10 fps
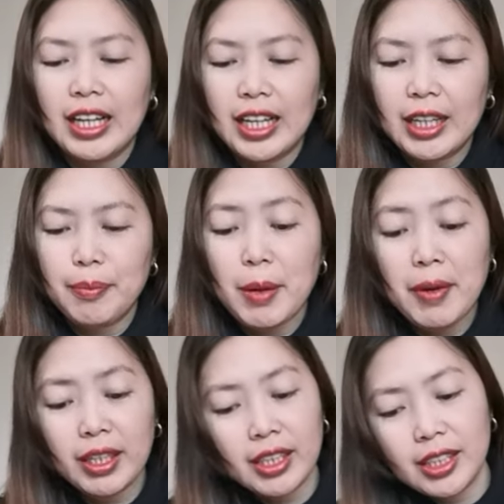uh,
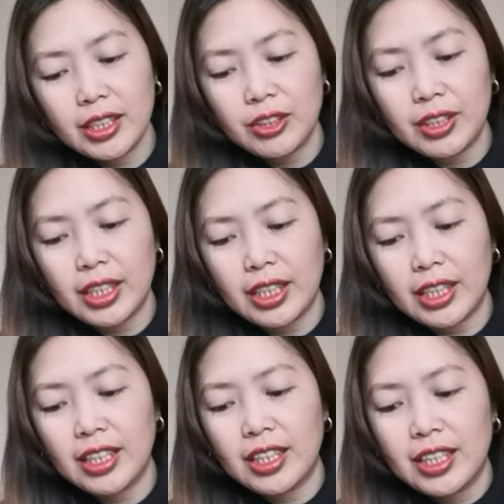babanggitin ko
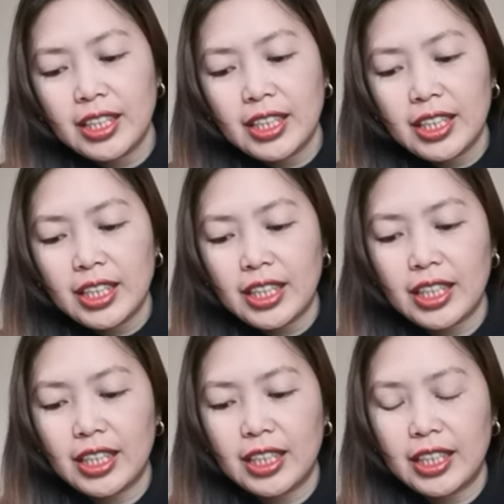na
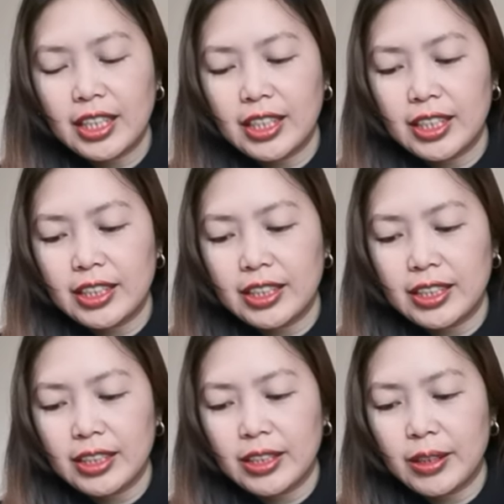uh,
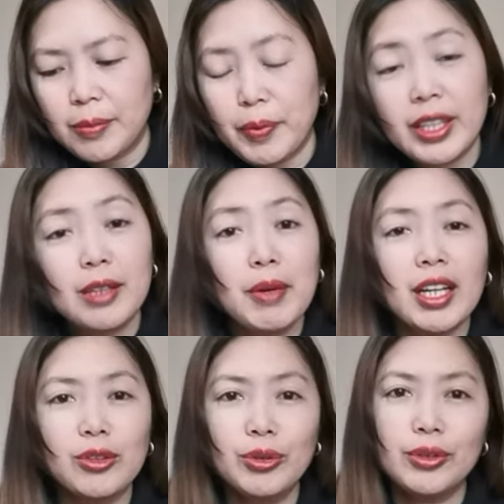pwedeng
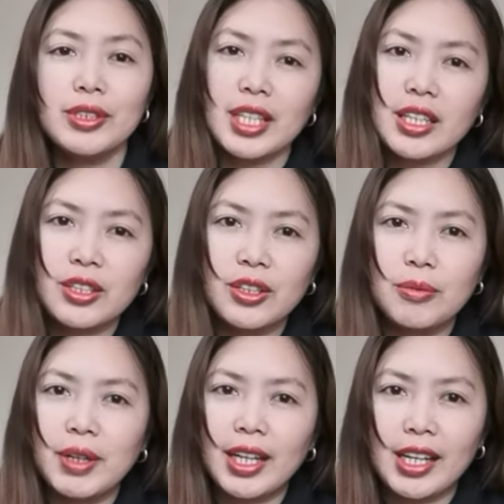makatulong sa
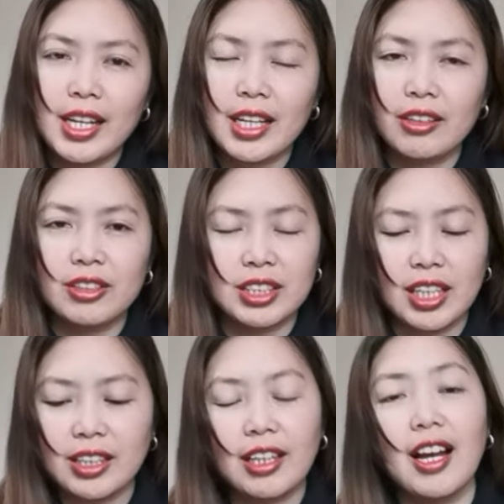inyo, mga link ko,
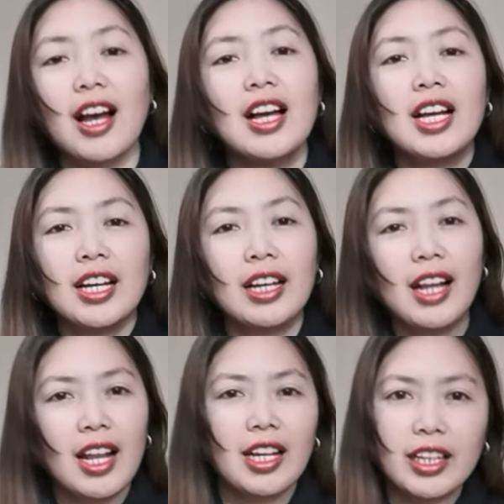etc.
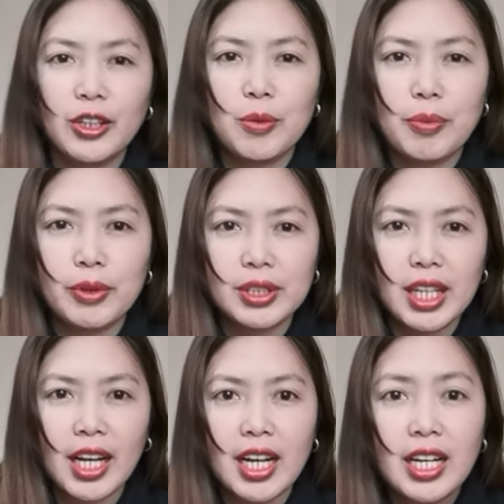Ilalagay ko po
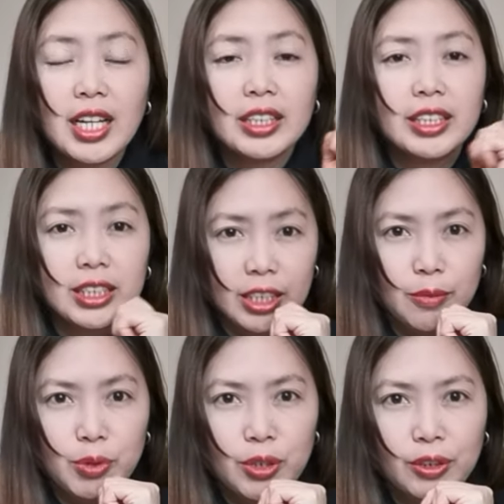sa
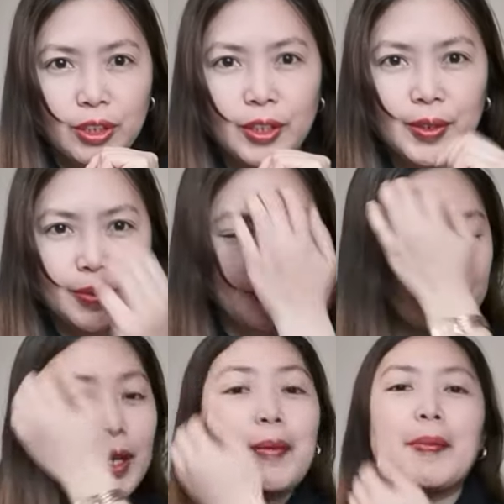description ko
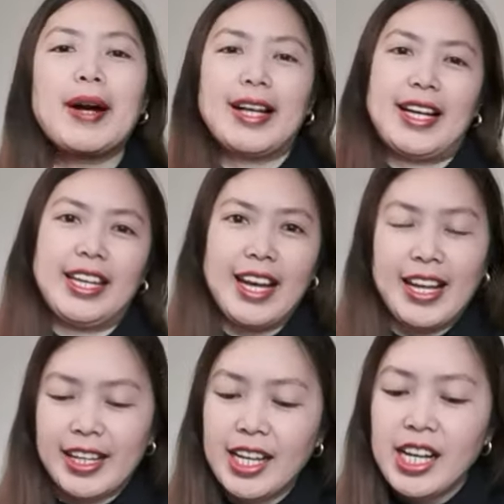sa baba.
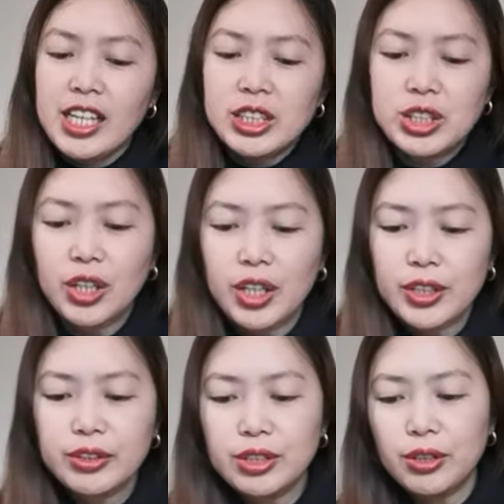Ayan. So,
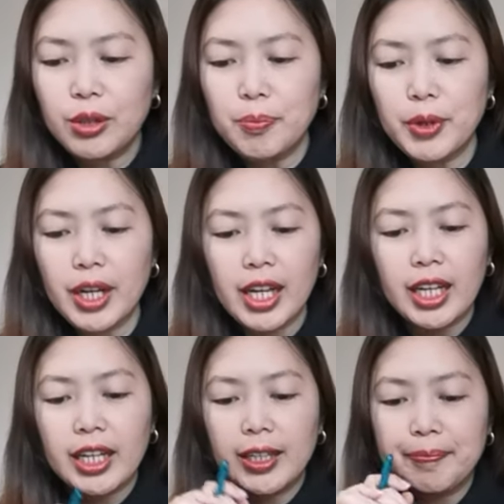gusto ko pong uh,
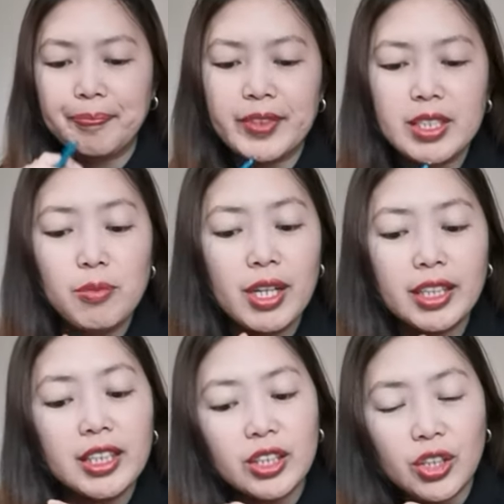ah,
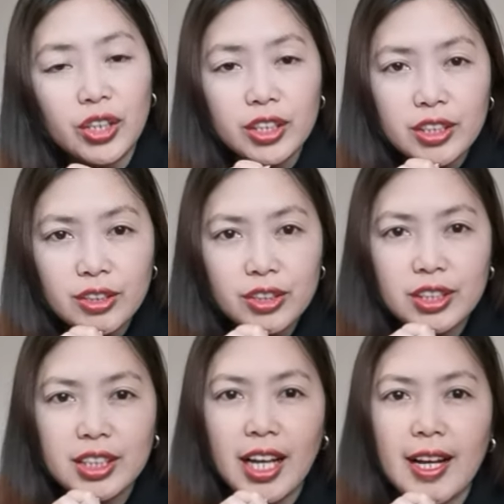simulan nito dun
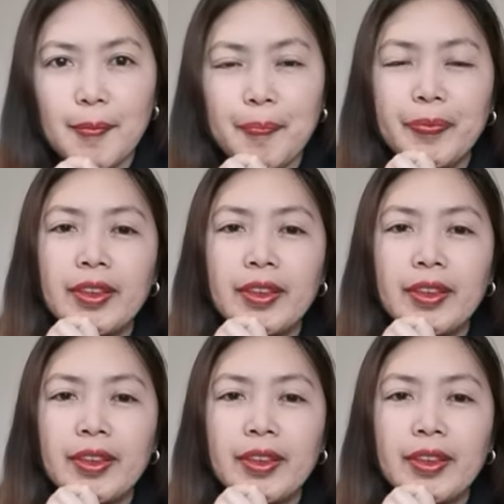sa